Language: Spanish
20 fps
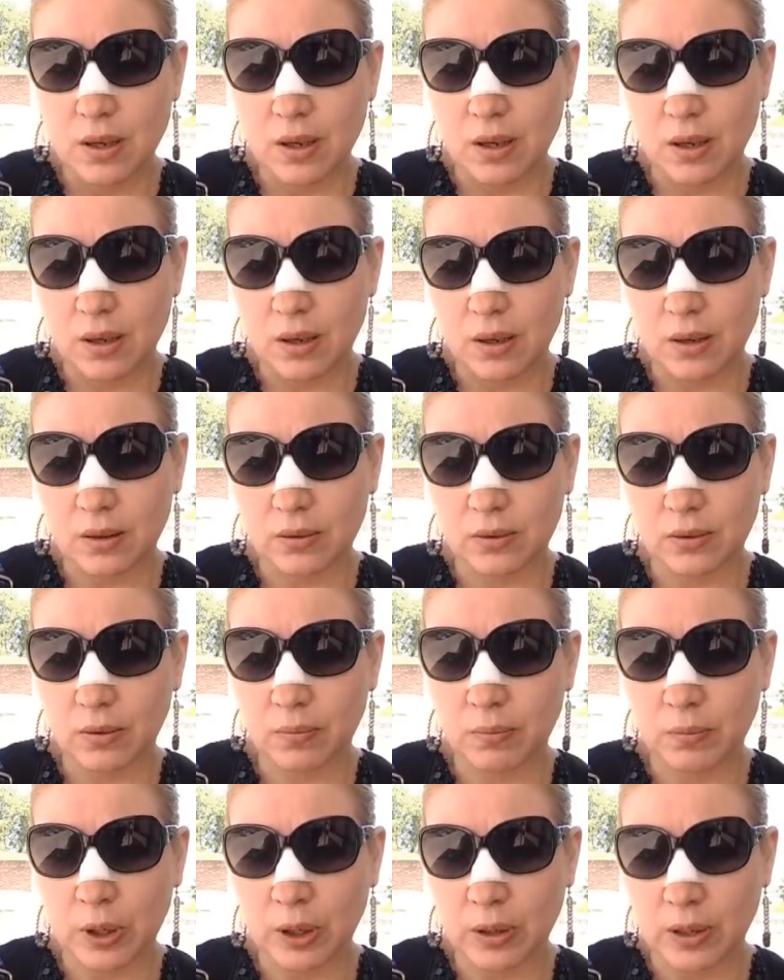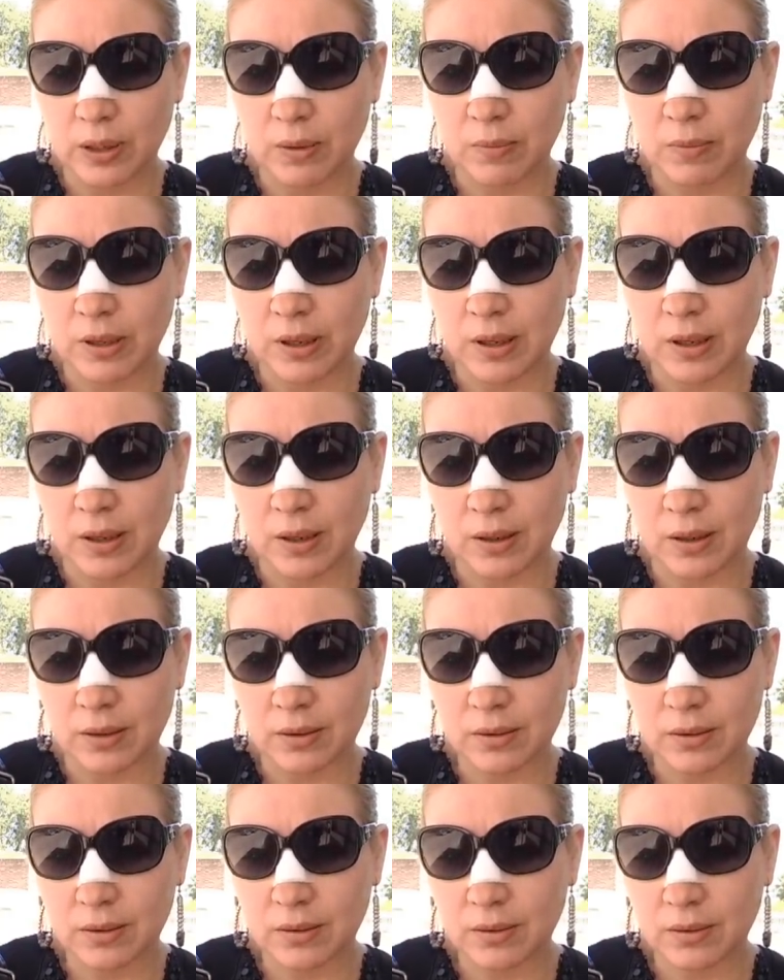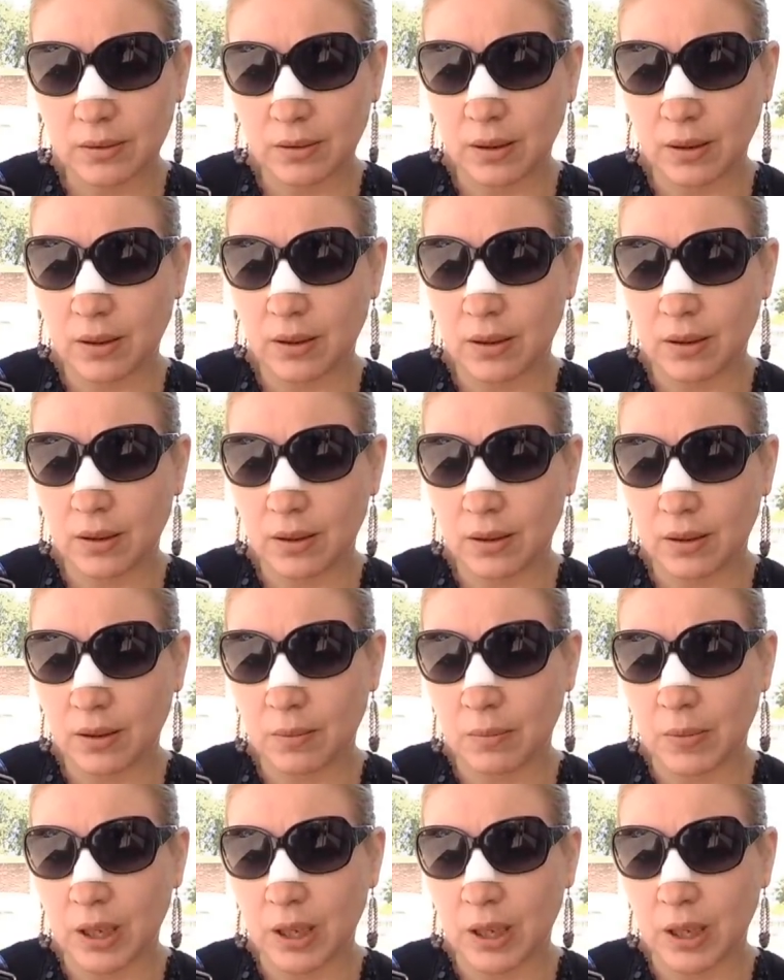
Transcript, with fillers: Eh, son problemas de,